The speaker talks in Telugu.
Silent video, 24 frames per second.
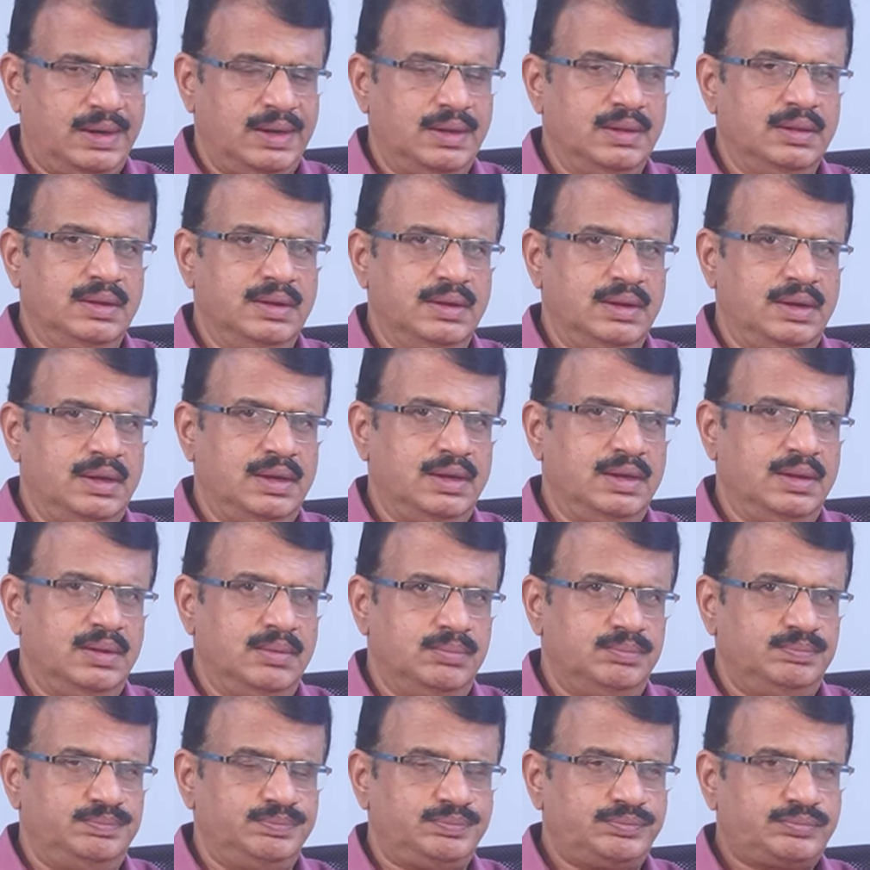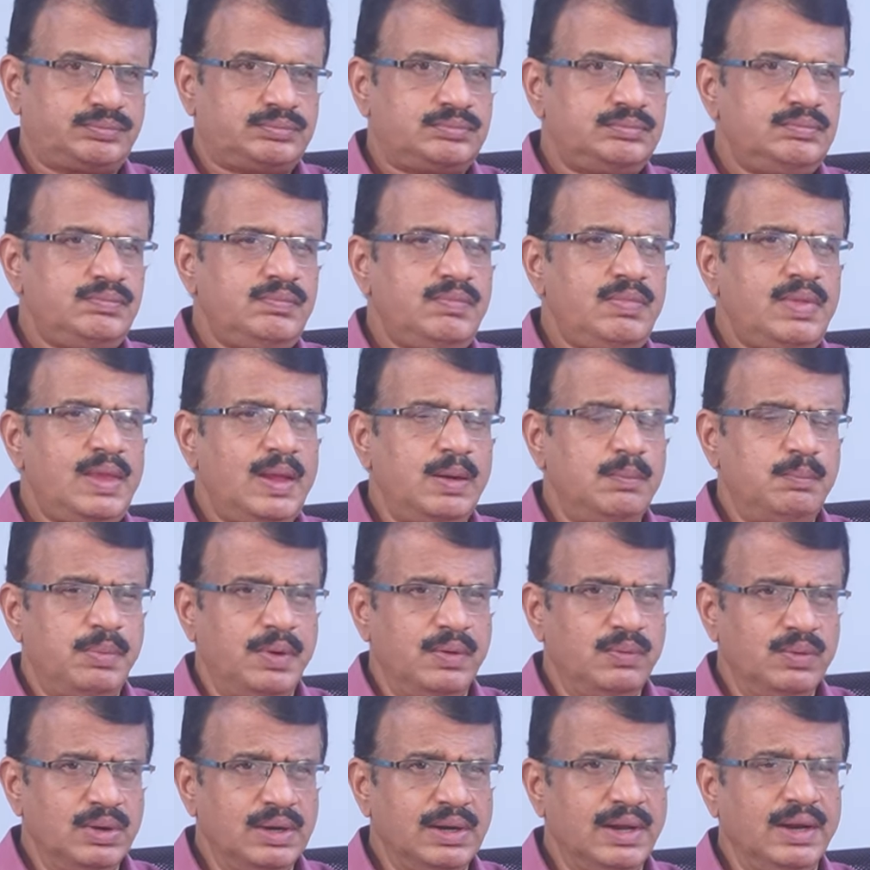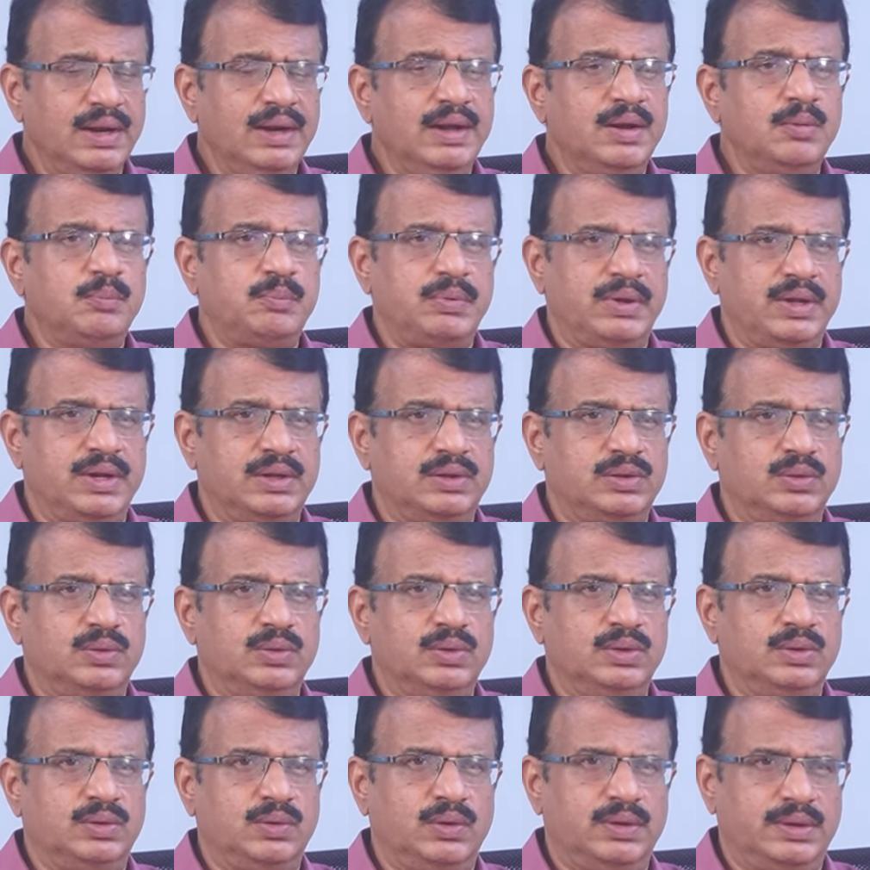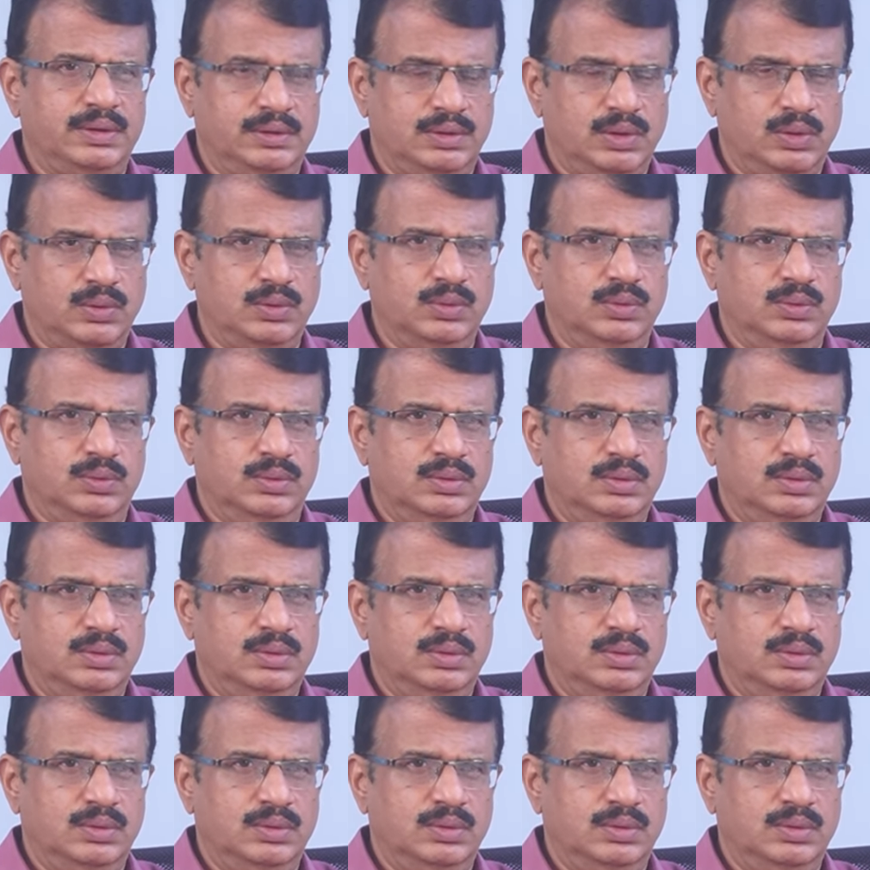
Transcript: ఏంటంటే పవన్ కళ్యాణ్ పేరుతో ఇంకొక ఇద్దరు